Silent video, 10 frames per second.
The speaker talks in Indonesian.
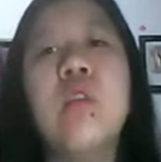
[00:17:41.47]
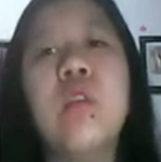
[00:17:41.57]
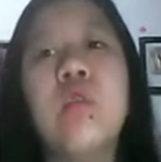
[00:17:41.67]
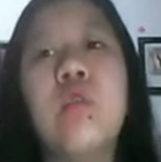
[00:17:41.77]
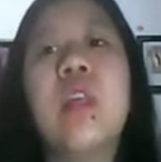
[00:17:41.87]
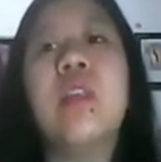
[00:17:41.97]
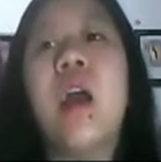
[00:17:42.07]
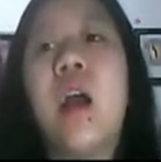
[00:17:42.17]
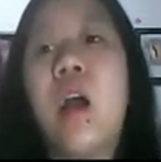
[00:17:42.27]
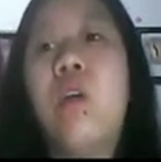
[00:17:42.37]
sulit untuk kita
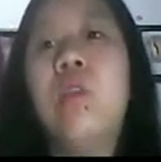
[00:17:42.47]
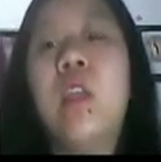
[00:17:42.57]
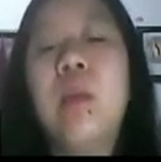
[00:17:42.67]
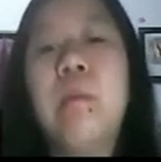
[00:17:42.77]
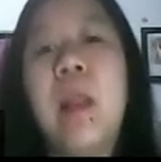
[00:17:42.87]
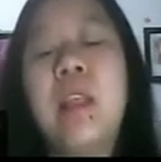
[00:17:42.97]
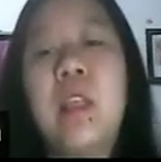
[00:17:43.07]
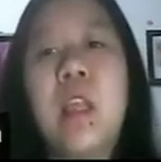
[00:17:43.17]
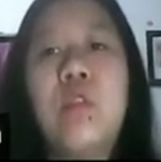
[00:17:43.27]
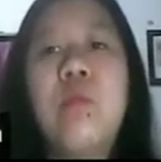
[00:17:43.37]
jangkau. Jadi yang paling
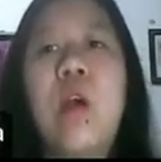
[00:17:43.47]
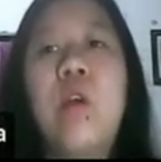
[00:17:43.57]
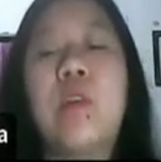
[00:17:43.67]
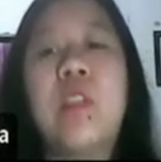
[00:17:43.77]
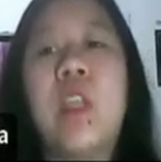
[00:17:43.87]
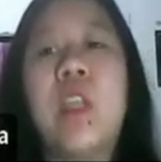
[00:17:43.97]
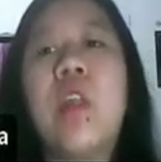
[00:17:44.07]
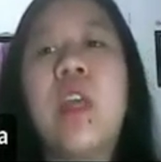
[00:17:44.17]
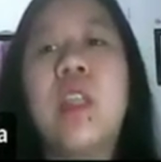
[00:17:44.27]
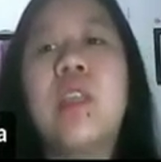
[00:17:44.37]
sering itu bahu
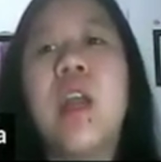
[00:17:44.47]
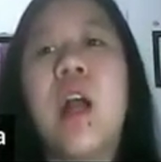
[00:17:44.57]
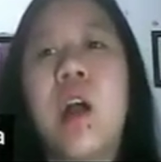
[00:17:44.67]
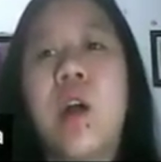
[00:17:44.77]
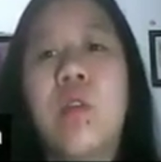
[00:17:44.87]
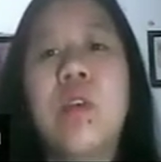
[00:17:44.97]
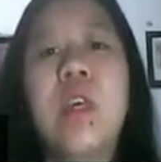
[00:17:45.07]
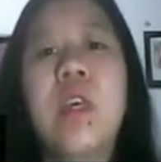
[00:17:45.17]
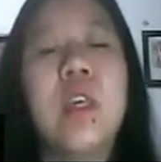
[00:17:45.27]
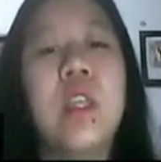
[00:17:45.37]
posterior yang kita jangkau.
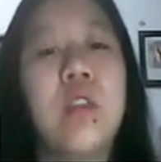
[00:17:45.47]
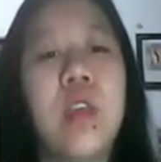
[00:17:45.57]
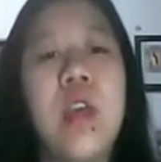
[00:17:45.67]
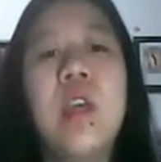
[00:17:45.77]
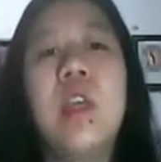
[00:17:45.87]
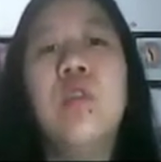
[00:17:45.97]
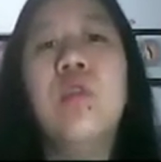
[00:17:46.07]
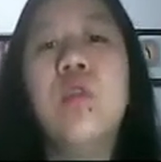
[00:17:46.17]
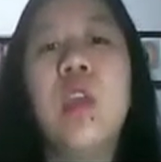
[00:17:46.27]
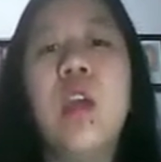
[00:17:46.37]
Gitu ya. Itu
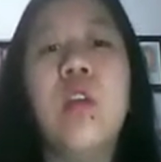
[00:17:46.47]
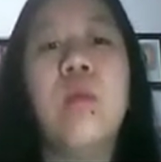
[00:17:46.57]
untuk yang